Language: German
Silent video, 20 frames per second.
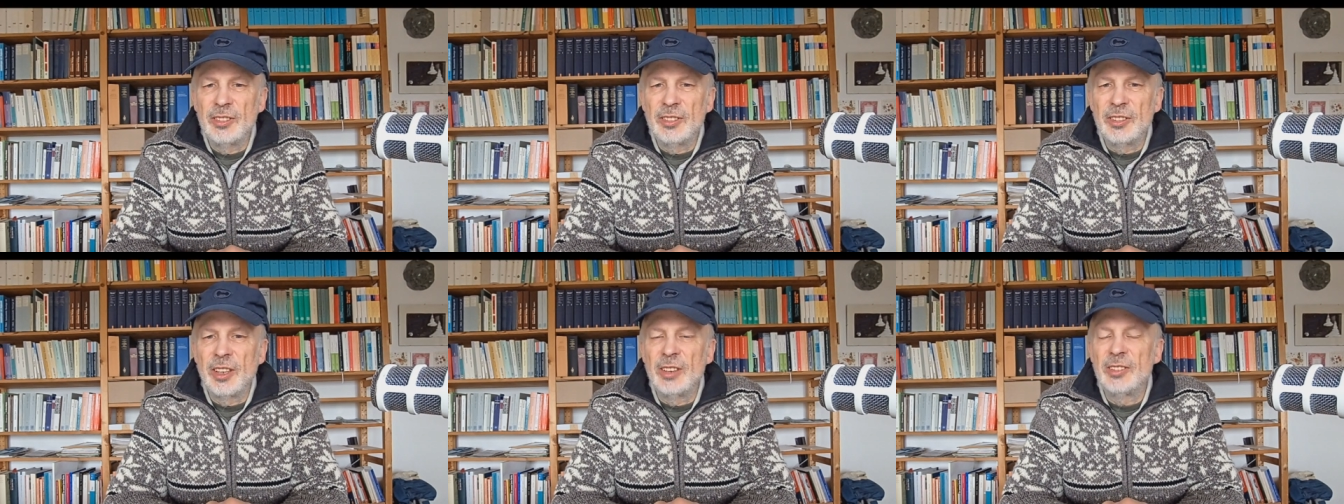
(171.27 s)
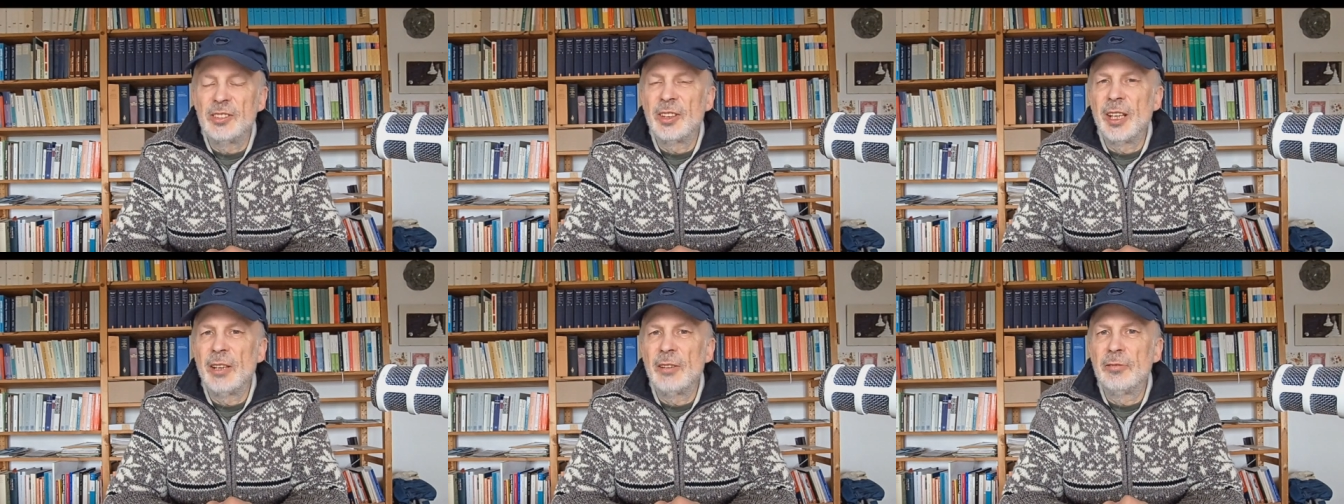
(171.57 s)
das
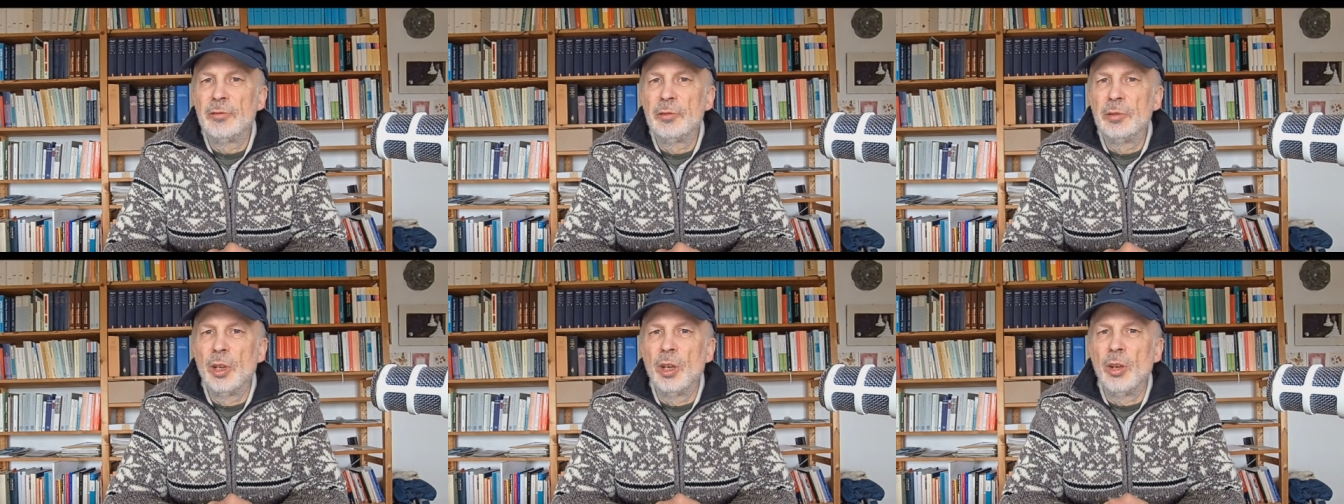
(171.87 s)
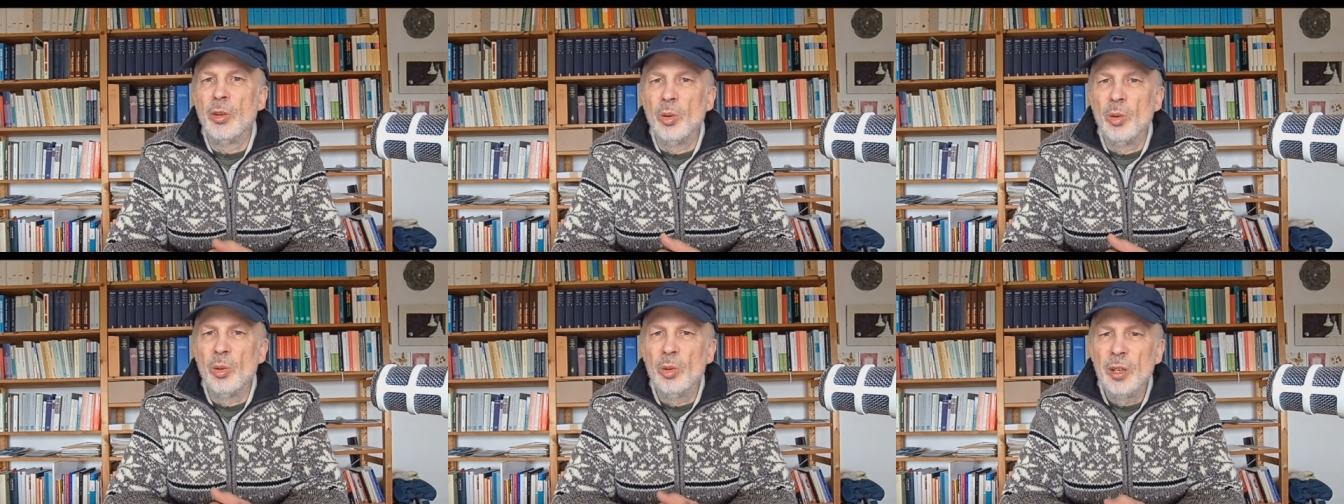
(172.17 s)
er für
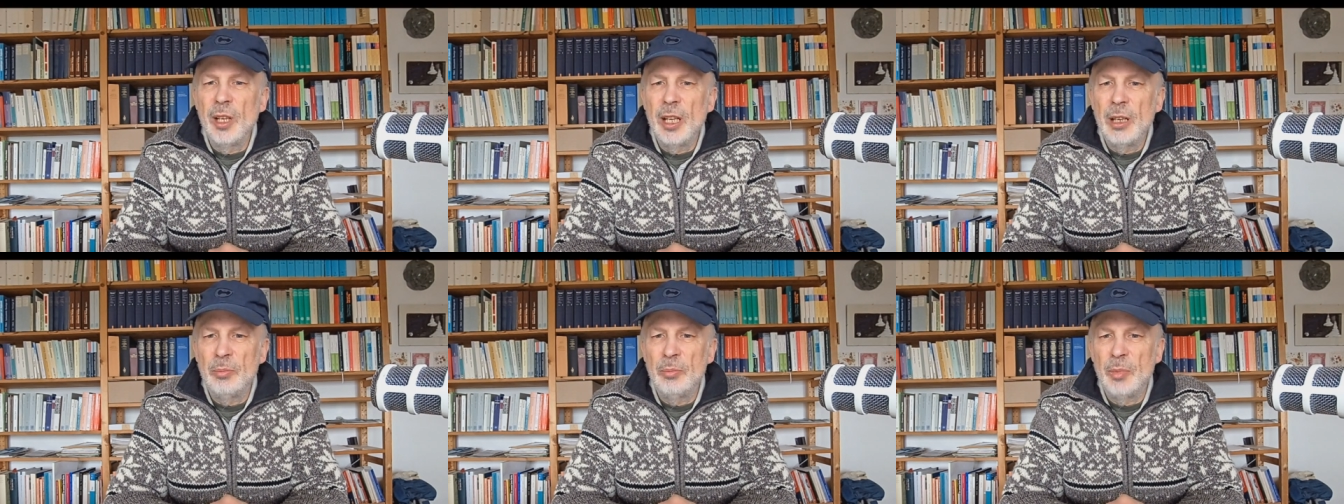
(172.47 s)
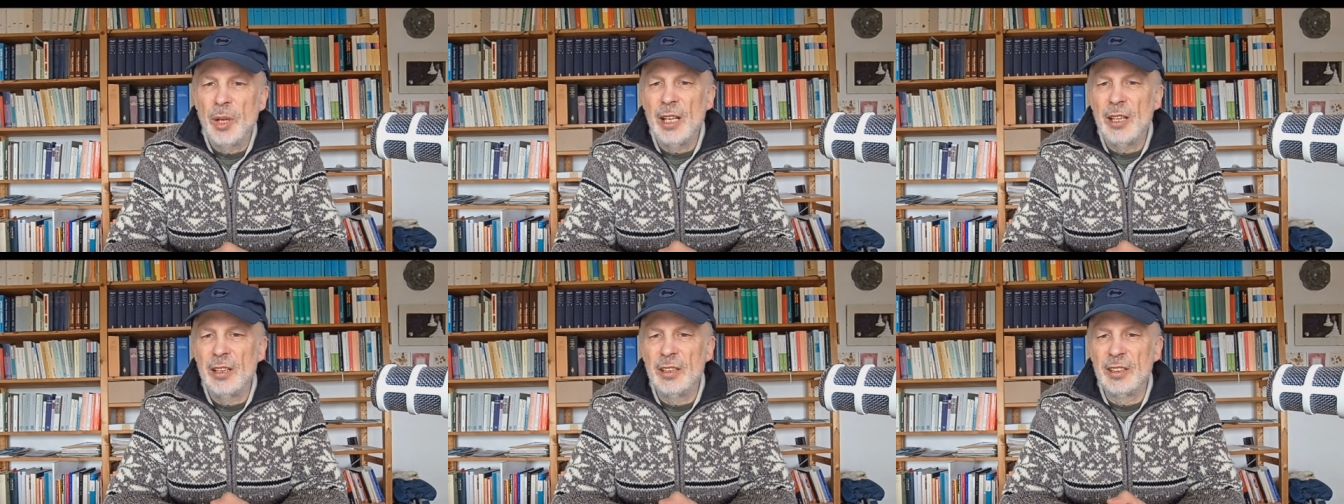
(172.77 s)

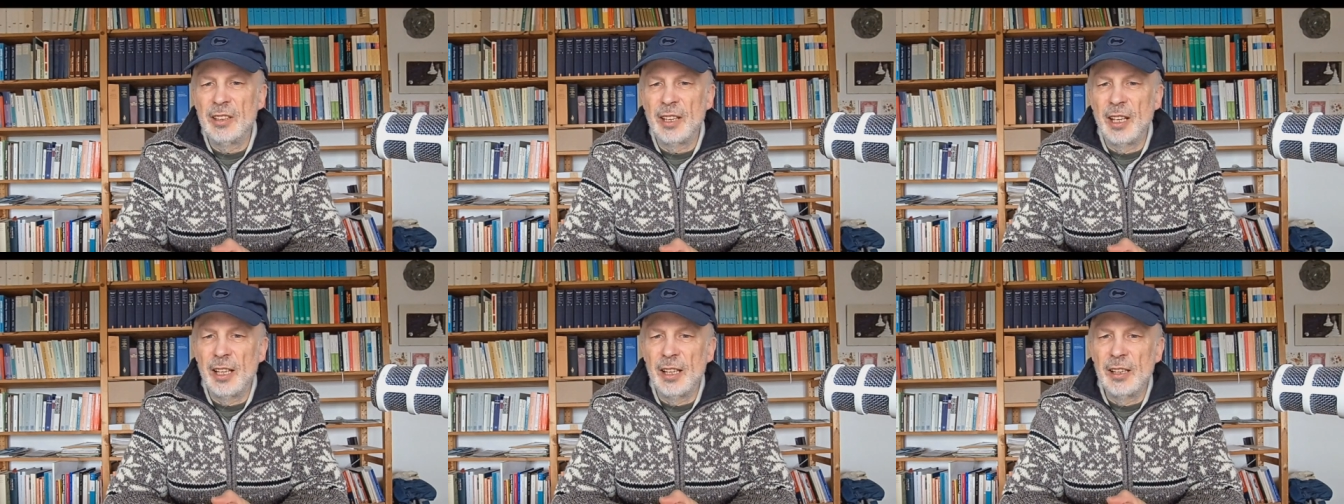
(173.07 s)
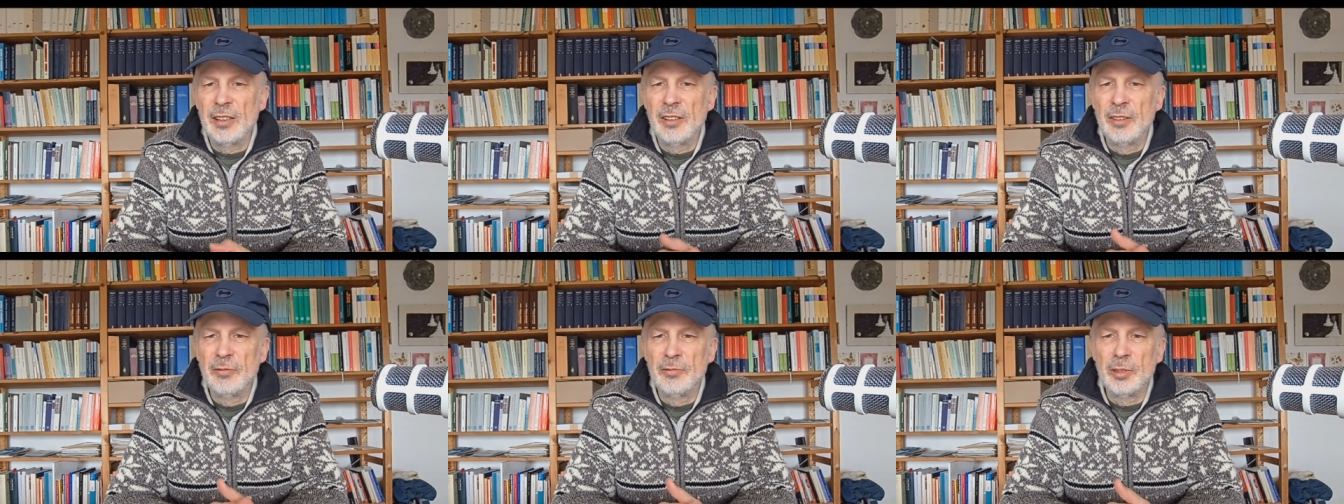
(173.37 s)
unentbehrlich
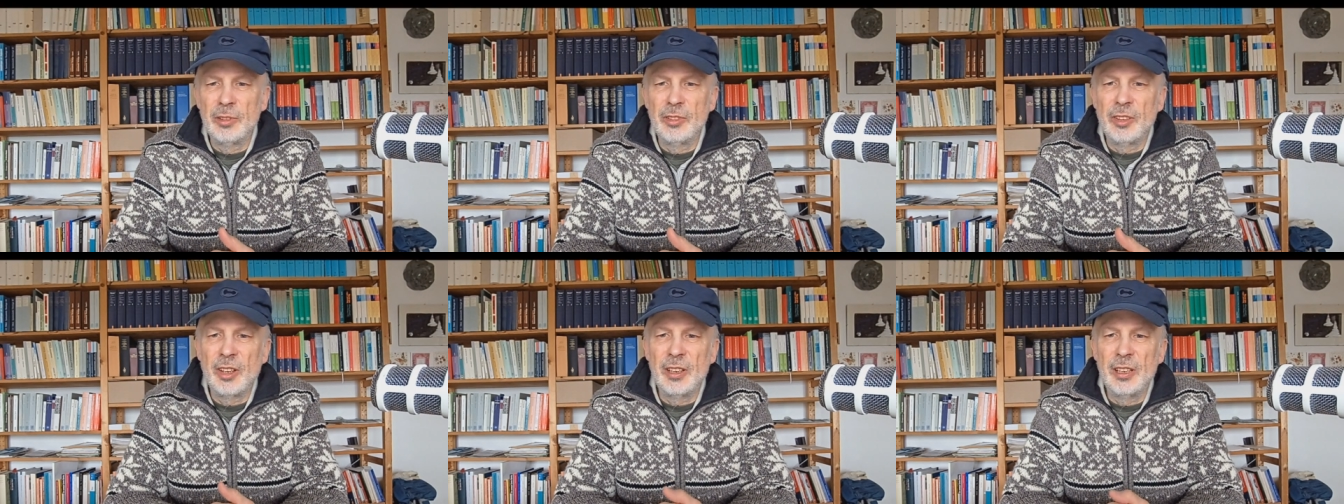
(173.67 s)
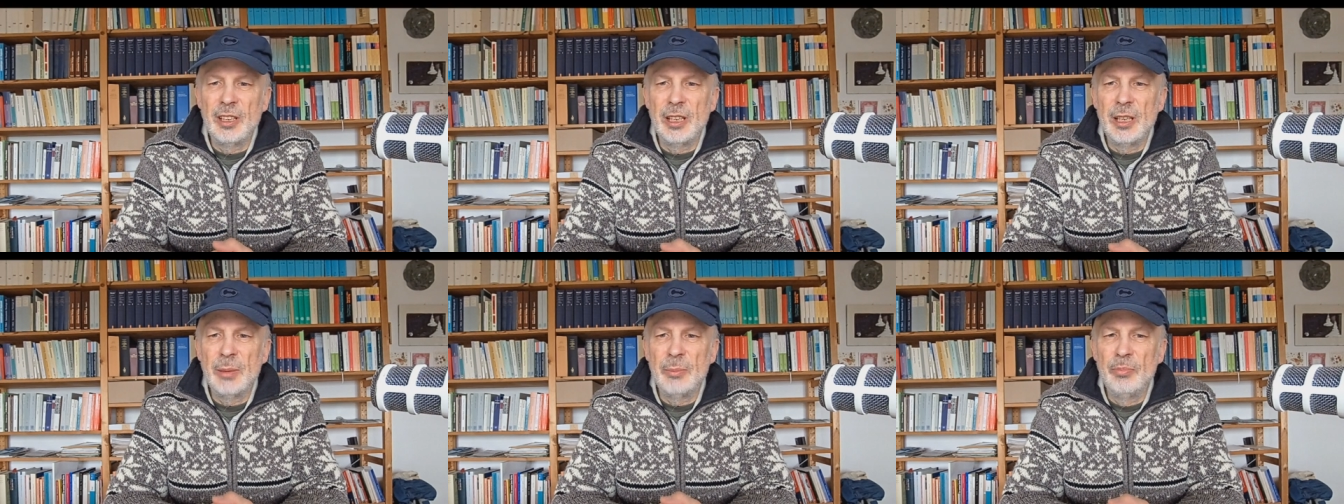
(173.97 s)
hält für sein
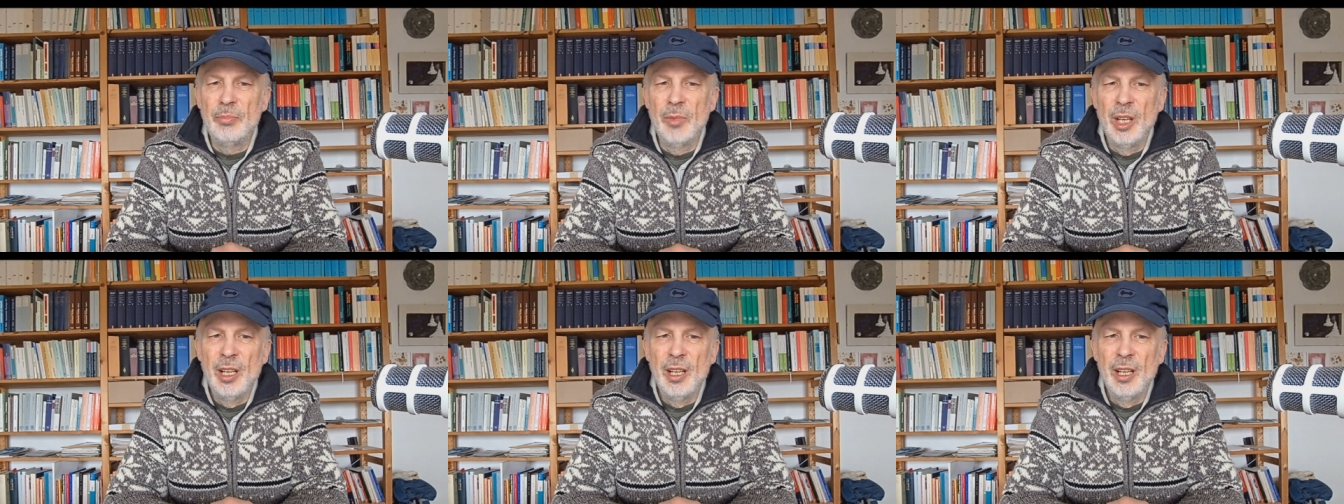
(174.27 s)
Leben,